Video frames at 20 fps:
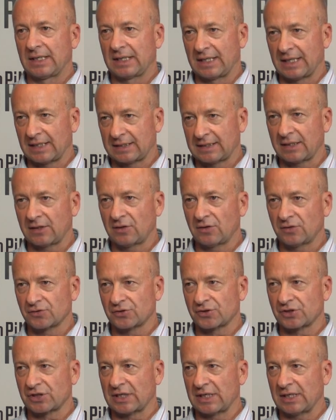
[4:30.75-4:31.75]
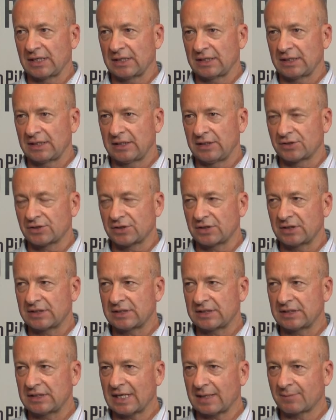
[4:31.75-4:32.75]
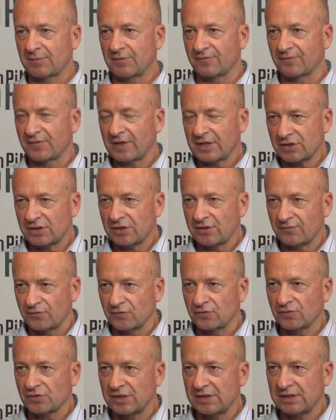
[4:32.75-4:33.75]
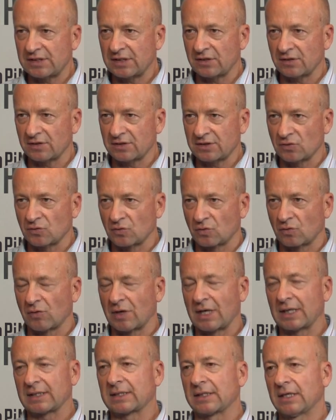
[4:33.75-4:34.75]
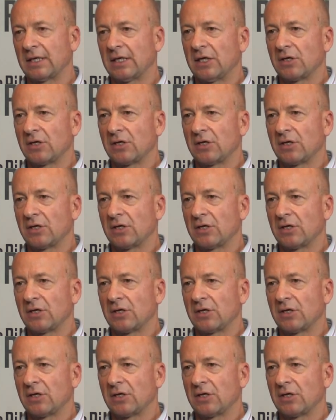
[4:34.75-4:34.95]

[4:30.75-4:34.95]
dlatego że Chińczycy jakby weszli w już istniejący układ,